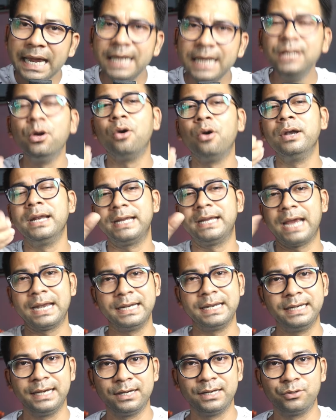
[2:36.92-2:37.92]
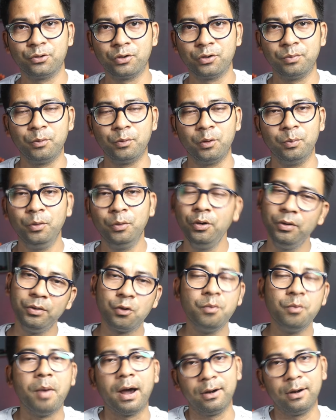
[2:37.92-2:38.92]
এই ধরনের ক্যান্ডিডেট জন্য বলবো
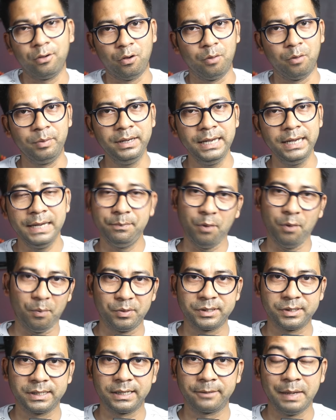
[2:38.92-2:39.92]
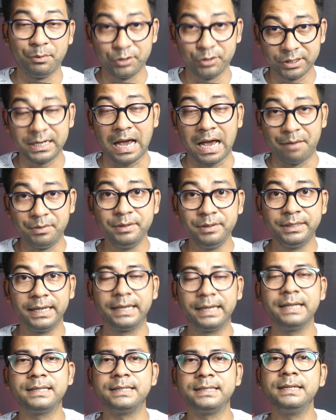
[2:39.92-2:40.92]
খুব ভালো হবে এই প্রফেশন এবং যেটা আমি
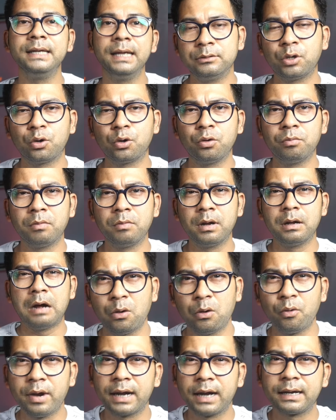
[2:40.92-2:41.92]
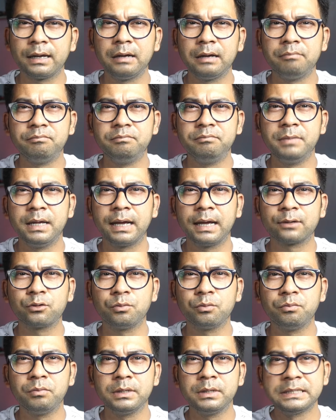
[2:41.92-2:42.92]
দেখেছি ধরো কোনো একটা
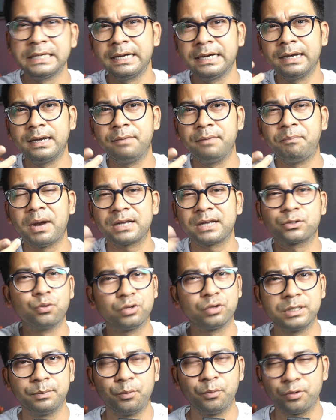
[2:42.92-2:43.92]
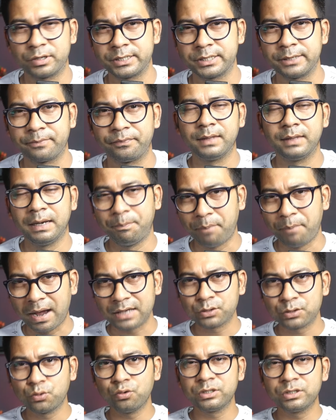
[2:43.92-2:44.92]
একদম জেনারেল পাস কোর্সে পড়েছে তাহলে
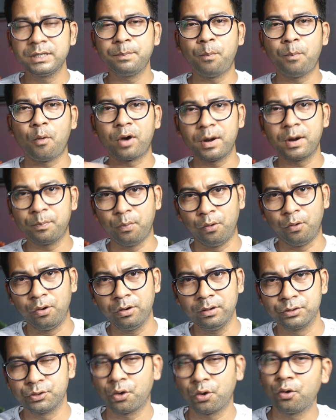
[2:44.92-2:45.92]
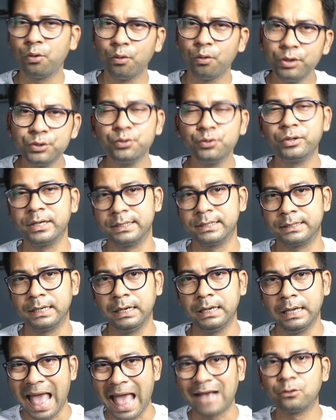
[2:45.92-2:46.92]
পাস কোর্সে পড়ার পর যখন ওই স্টুডেন্টটা
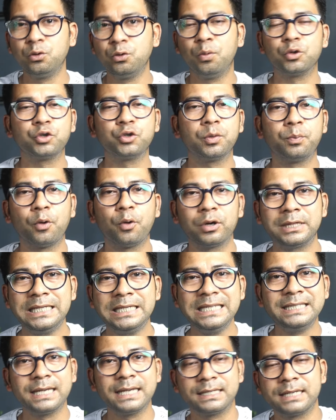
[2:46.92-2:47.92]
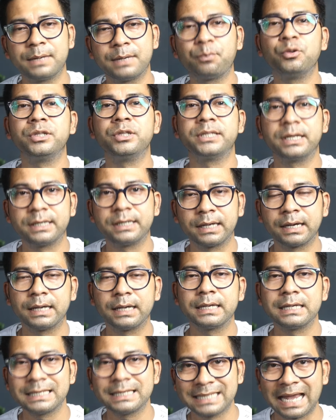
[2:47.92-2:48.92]
এক দু বছর পর তিরিশ হাজার পঁয়ত্রিশ হাজার টাকা
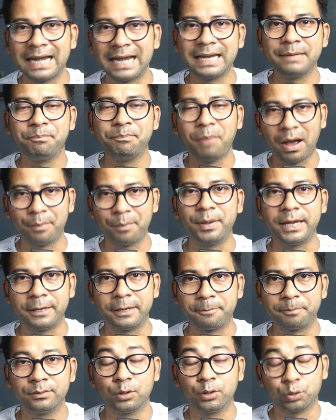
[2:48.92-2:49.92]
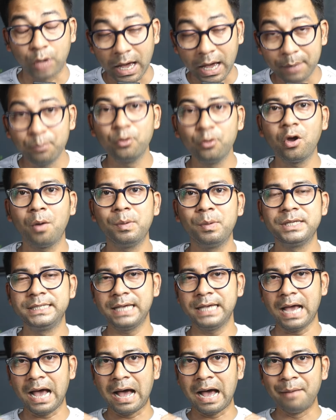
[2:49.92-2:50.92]
স্যালারি পাবে তো তার মনে হবে
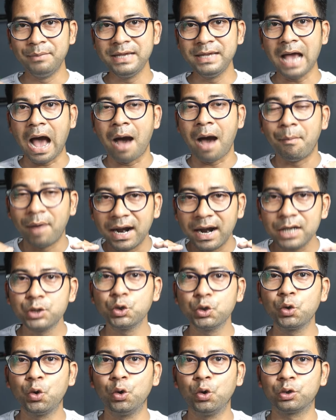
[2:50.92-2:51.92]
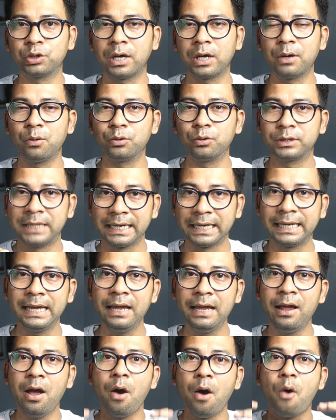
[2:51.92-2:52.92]
যে আমি আমার যোগ্যতা থেকে
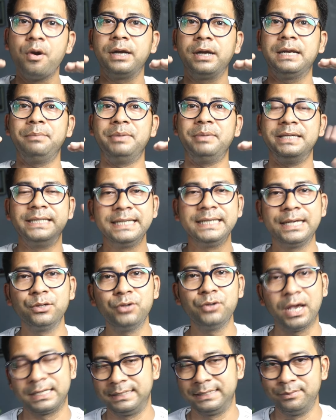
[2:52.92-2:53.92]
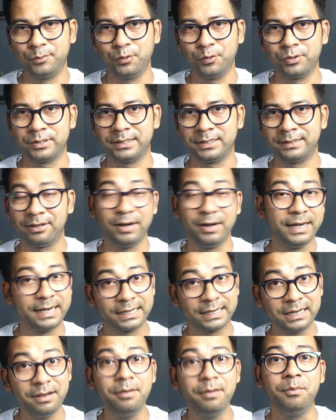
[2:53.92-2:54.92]
অনেকটা বেশি কিছু অ্যাচিভ করছি তাহলে এটা
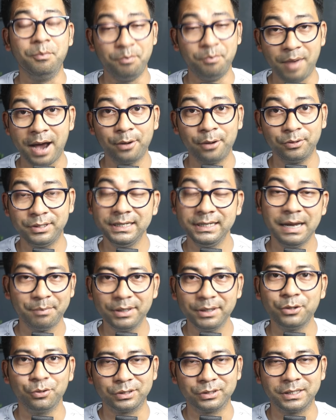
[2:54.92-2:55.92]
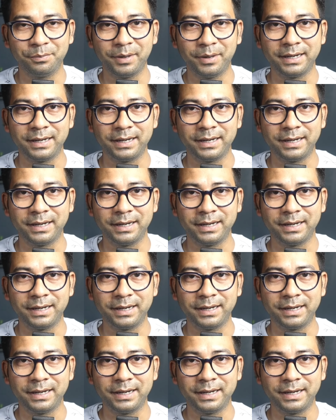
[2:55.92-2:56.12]
একটা ভালো দিক আমরা ধরতে